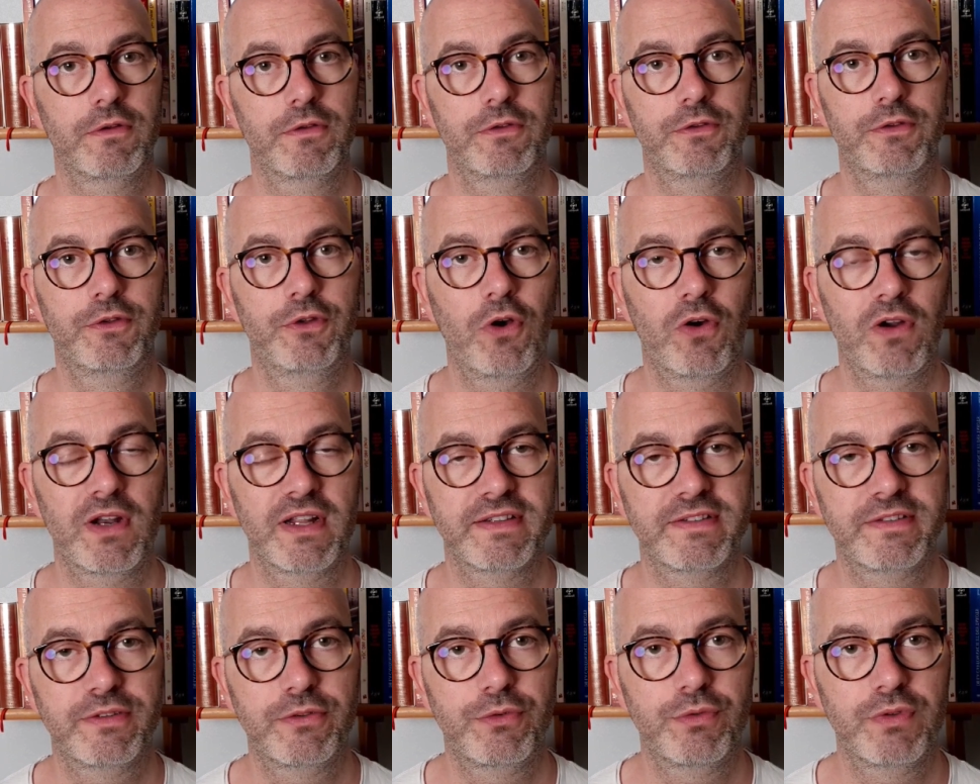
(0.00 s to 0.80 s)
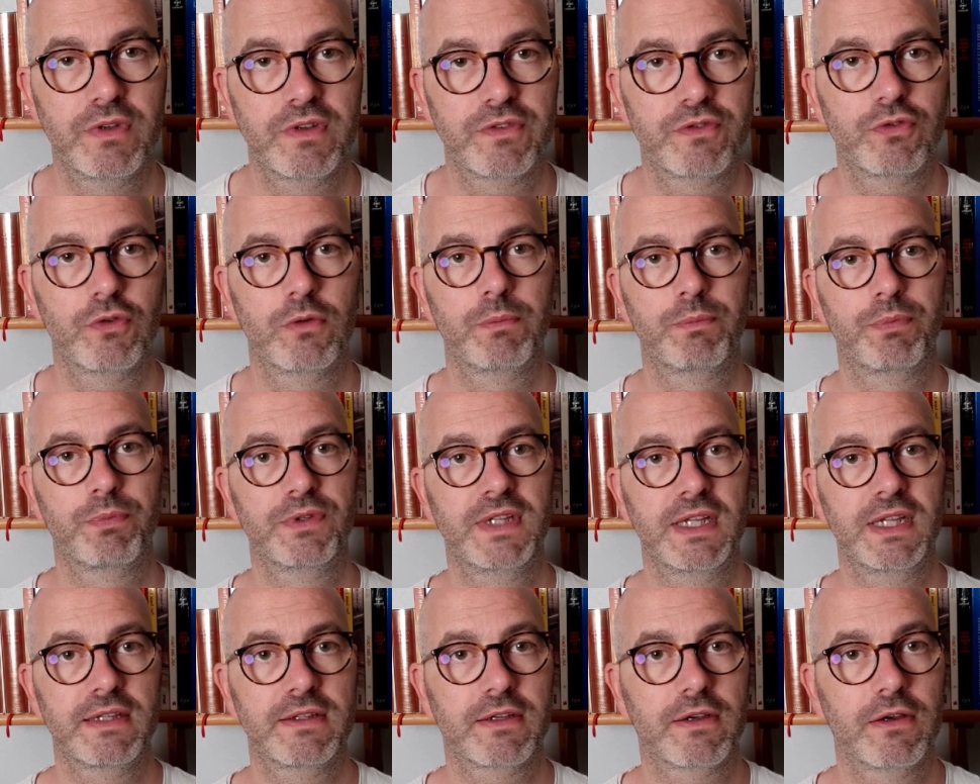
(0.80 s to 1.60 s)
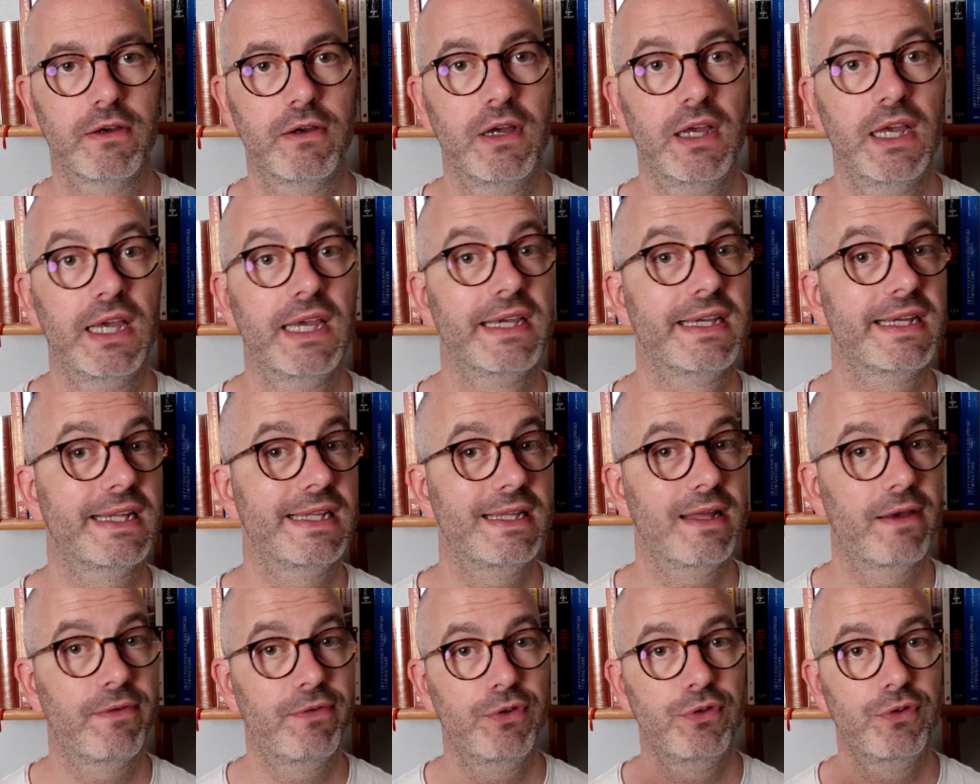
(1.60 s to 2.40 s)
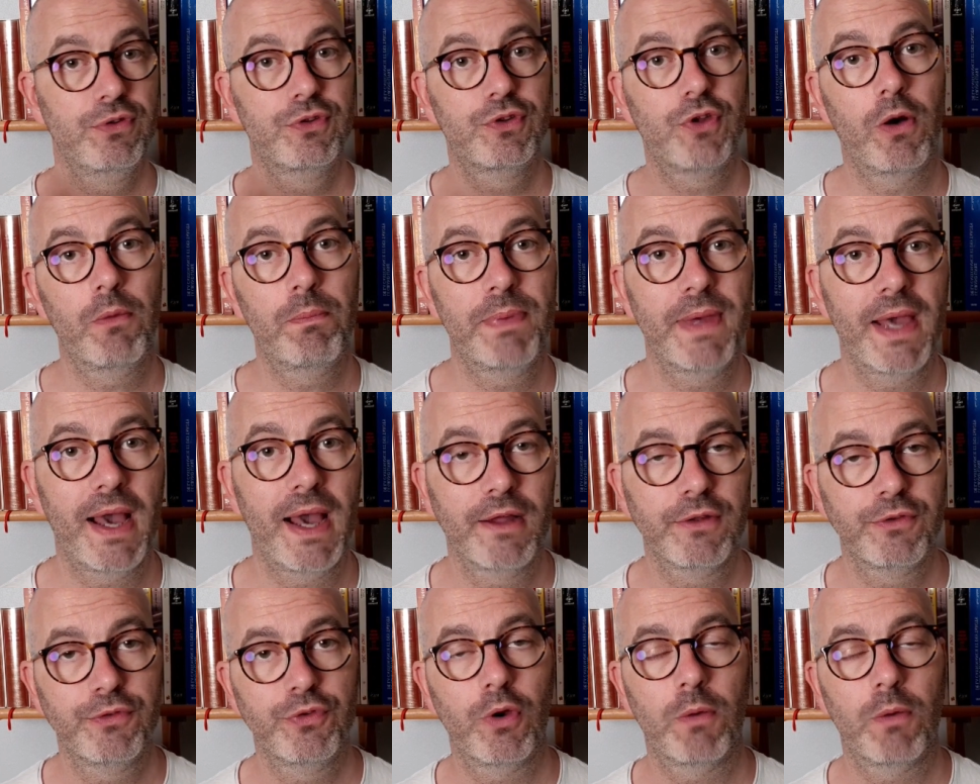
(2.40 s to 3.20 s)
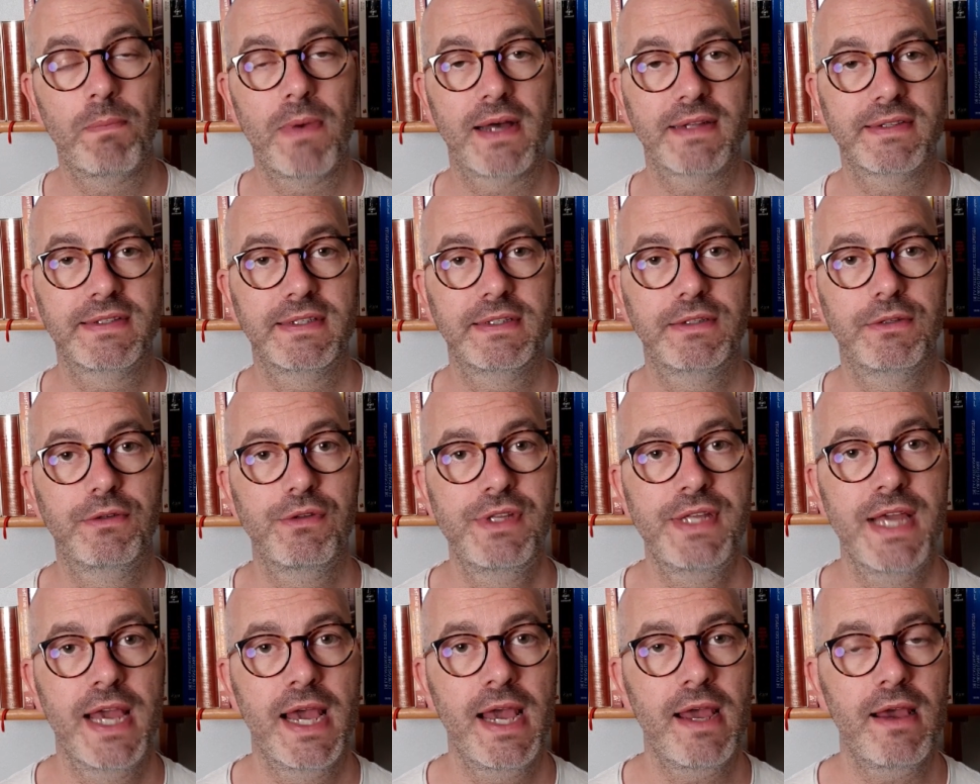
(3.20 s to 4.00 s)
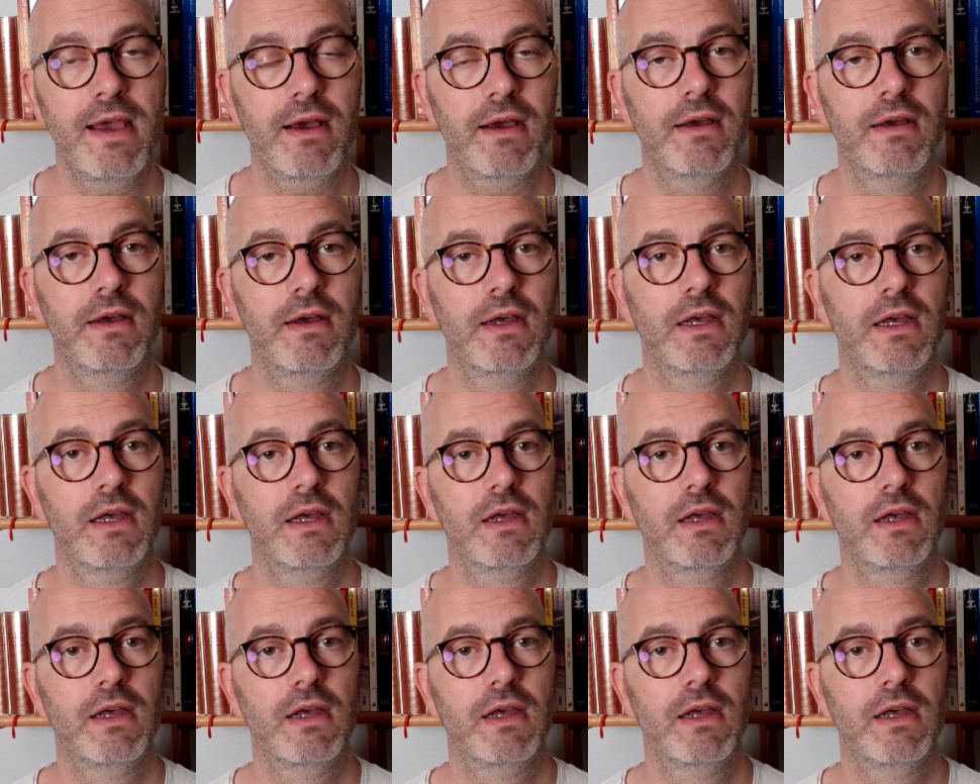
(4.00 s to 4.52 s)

dans la situation, peut-être qu'il y avait une température particulière,